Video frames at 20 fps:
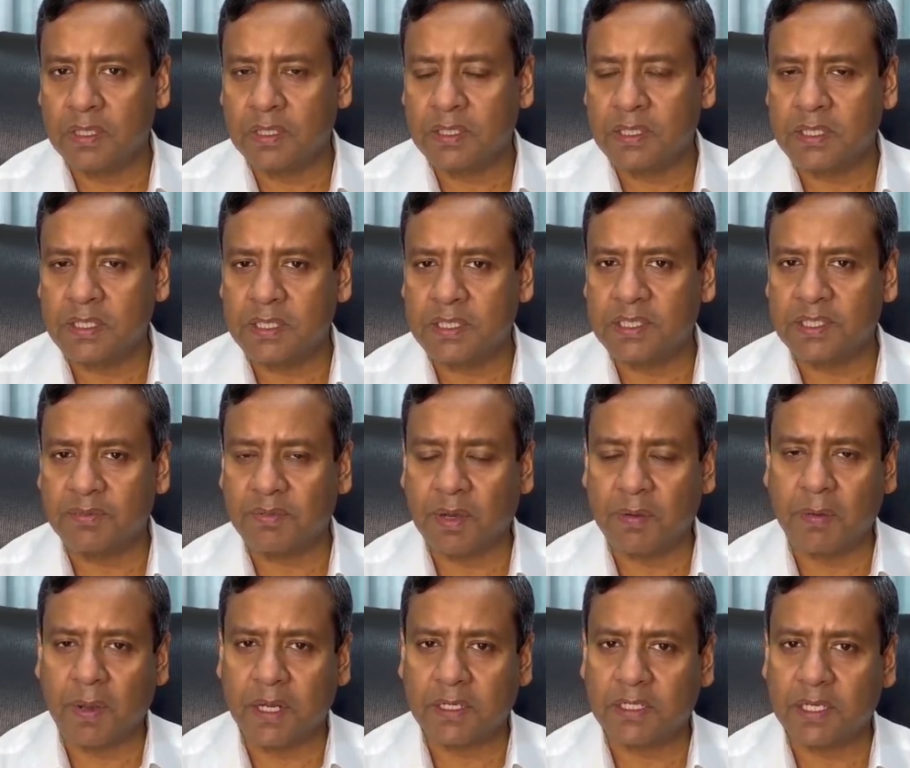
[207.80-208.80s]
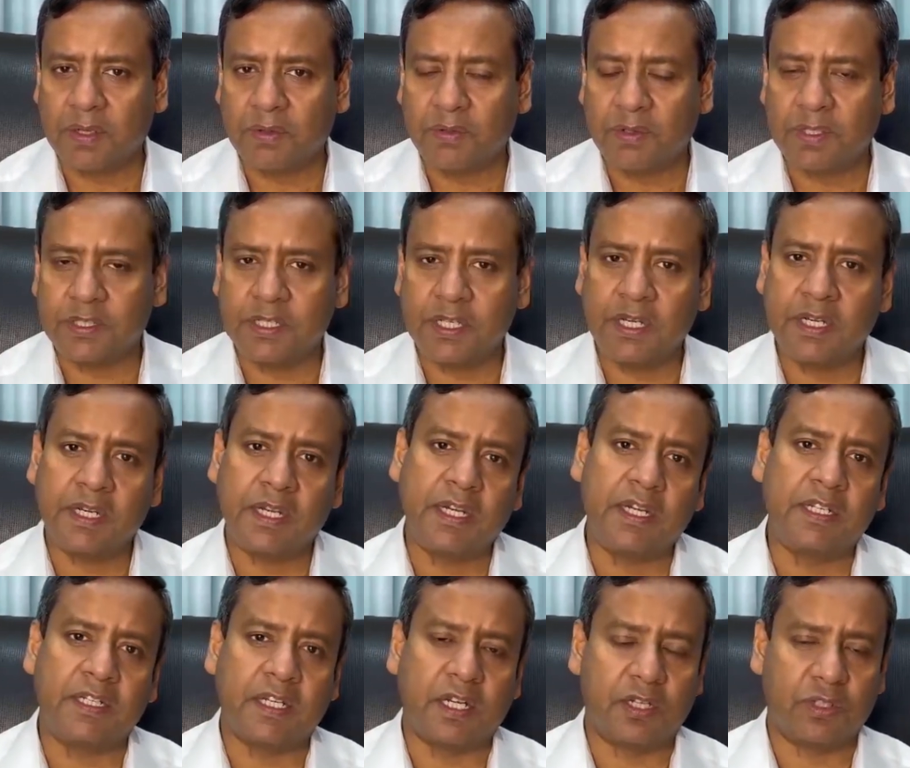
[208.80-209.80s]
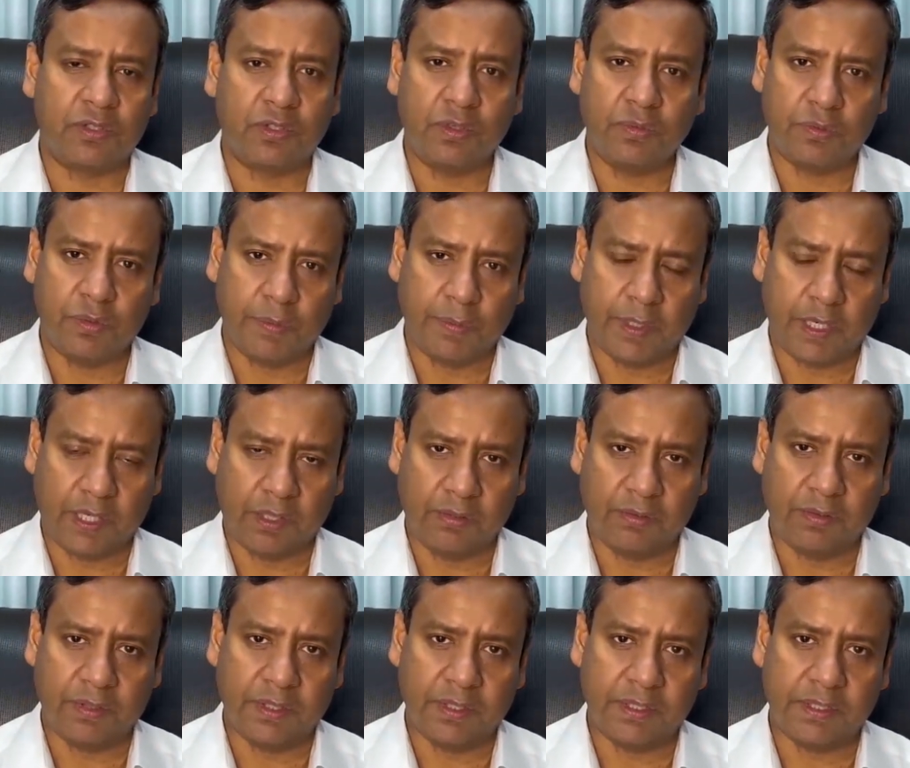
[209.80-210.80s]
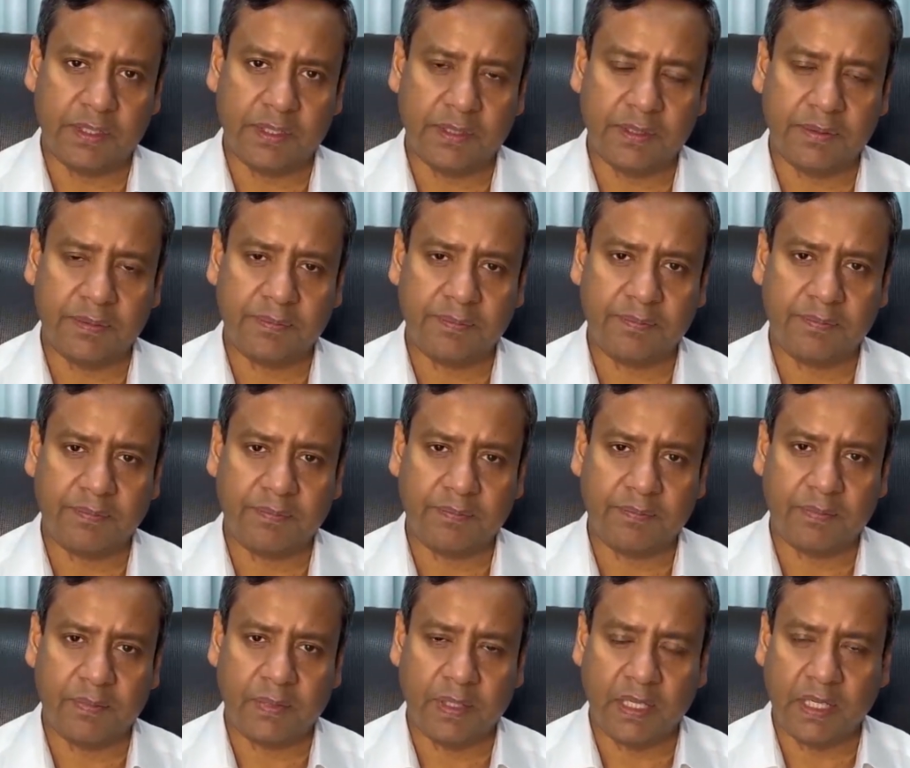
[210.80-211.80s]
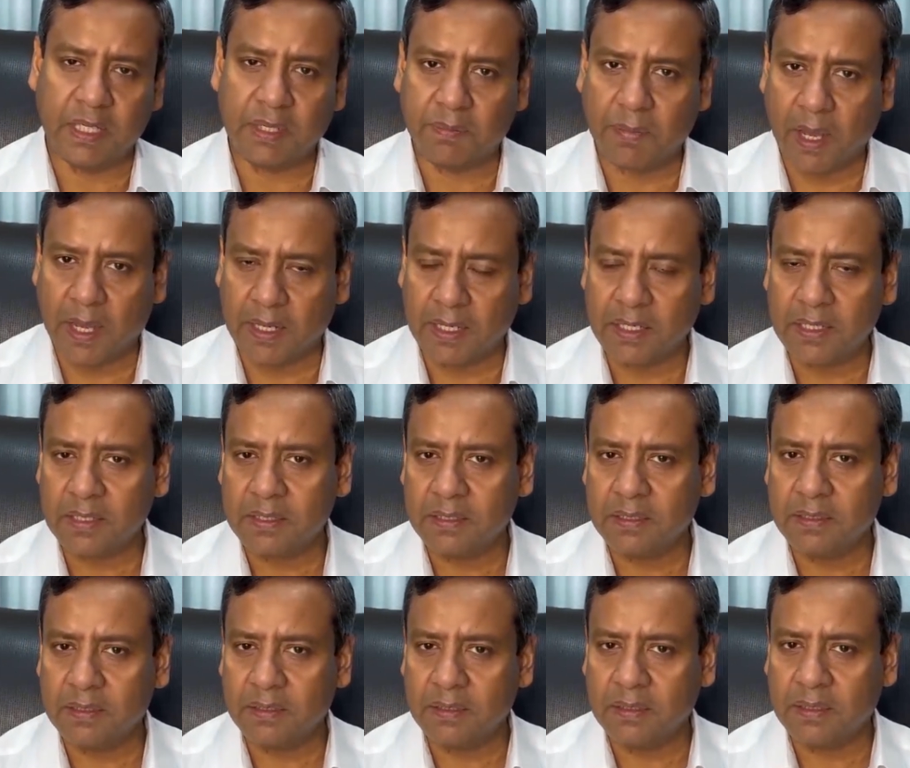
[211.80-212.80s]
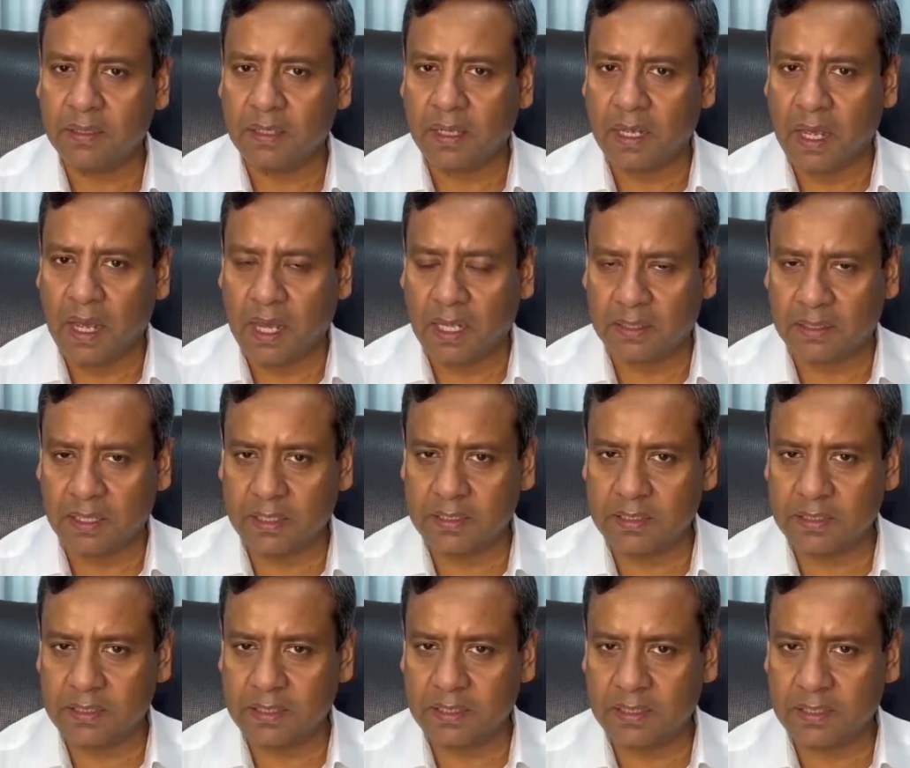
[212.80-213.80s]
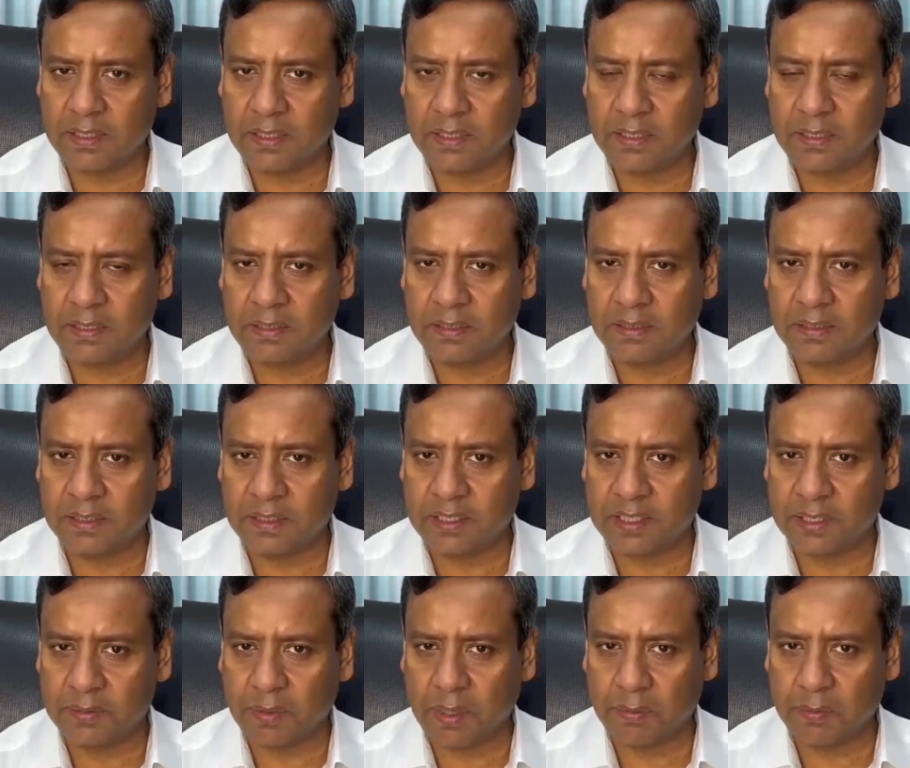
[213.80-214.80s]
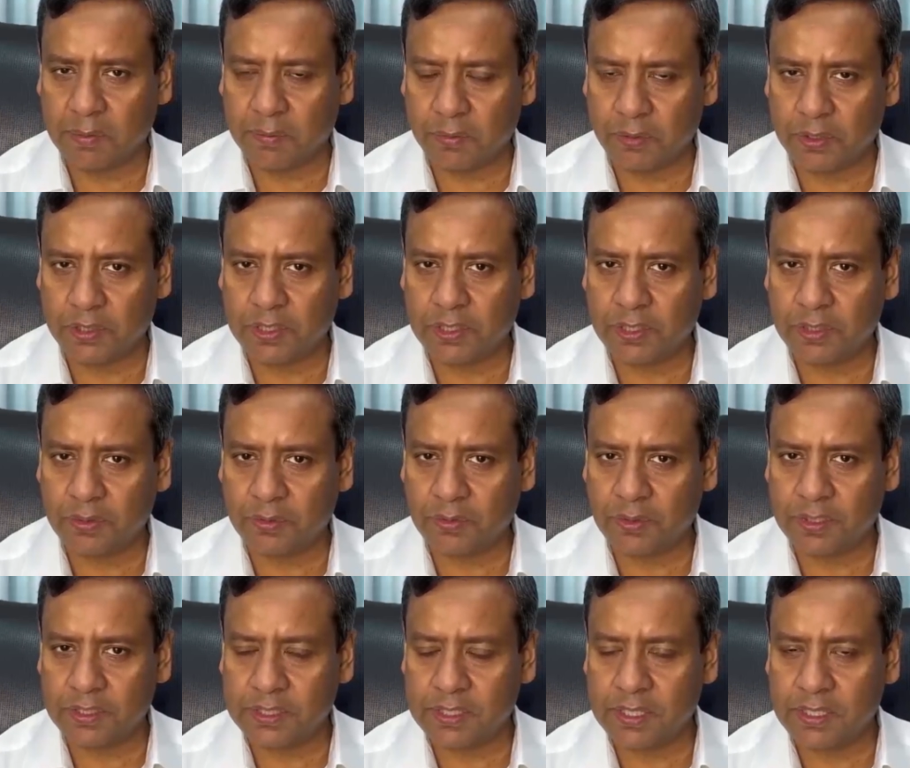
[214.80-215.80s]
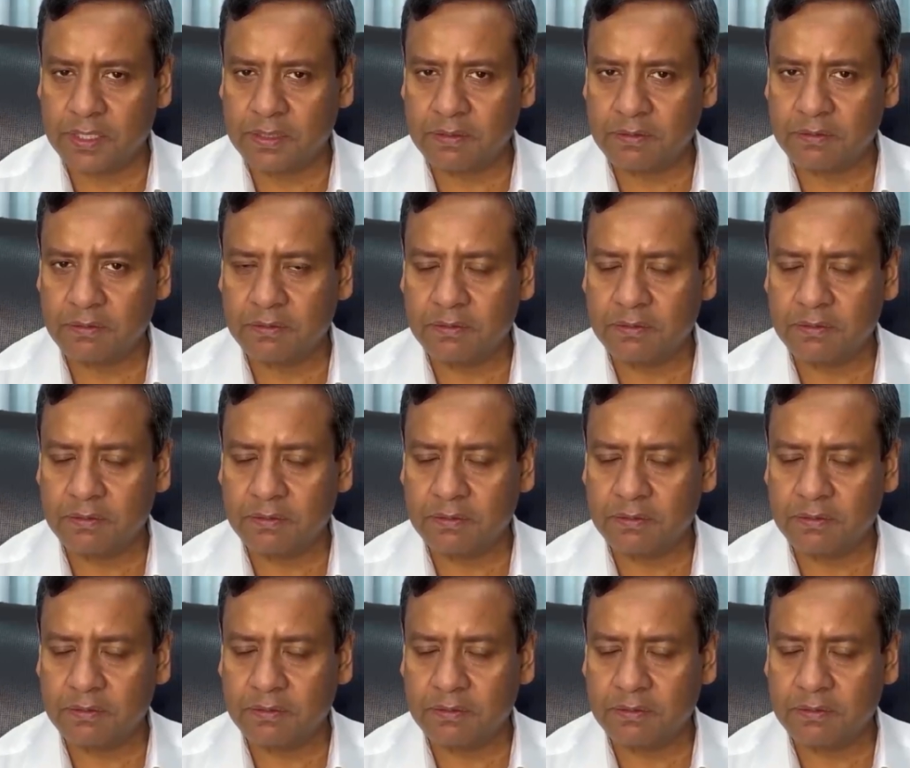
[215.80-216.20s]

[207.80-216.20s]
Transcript: তিনি যেভাবে আশা করেছিলেন এটি তার জন্য বুমেরাং হয়েছে এর বাইরে আদানিদেরকে তিনি যেভাবে প্রতিষ্ঠিত করেছিলেন